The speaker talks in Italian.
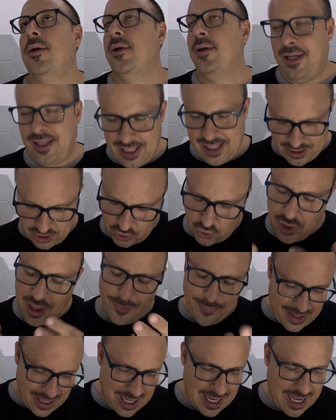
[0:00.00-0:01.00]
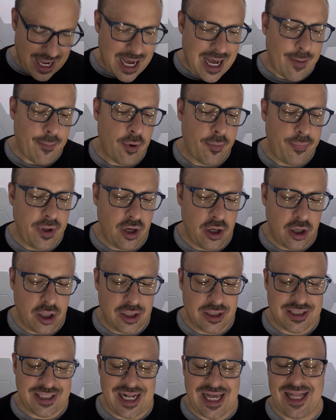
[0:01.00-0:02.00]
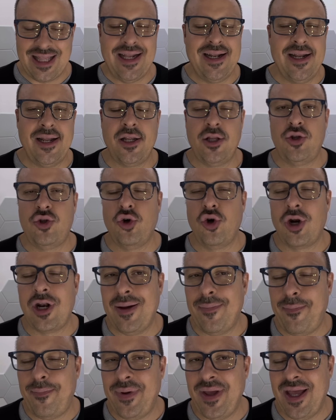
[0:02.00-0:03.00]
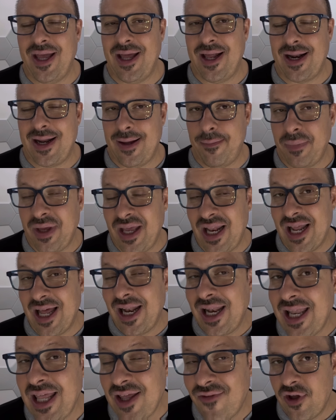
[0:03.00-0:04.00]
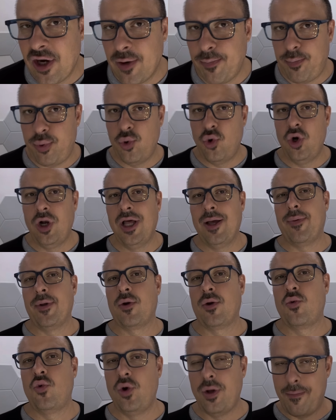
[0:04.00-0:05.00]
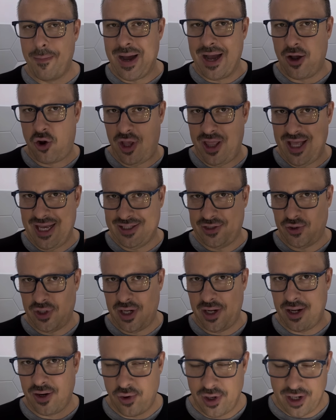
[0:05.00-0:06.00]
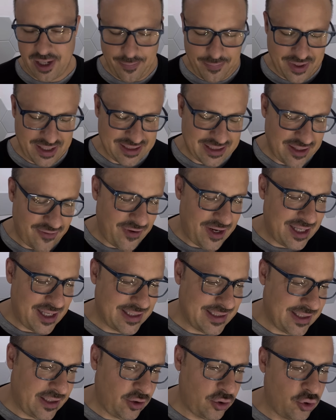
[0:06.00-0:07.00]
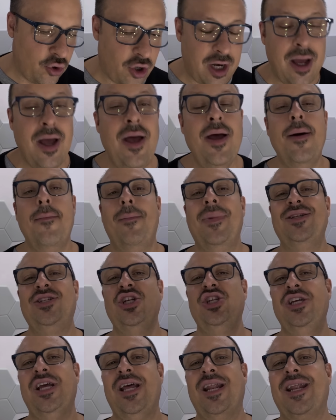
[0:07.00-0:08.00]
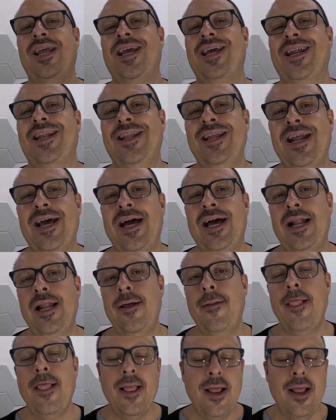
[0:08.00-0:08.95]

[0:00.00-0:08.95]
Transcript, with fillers: Adesso ne parliamo, però Slatan ritorna per Milan-Liverpool, per cui manco adesso con la ripresa del Venezia ritorna, ma c'è Jerry Cardinale.